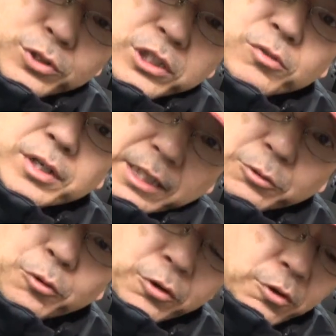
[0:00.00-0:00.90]
いいのかな
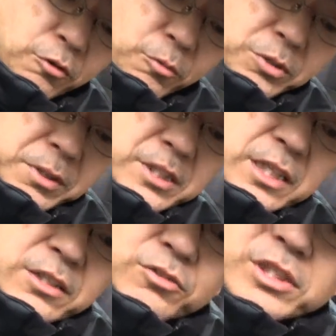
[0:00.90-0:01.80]
と思います。
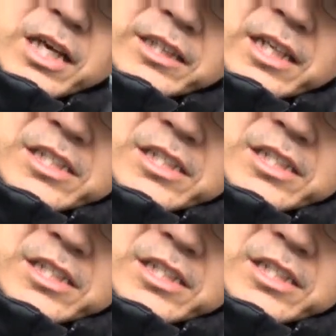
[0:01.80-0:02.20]
そして新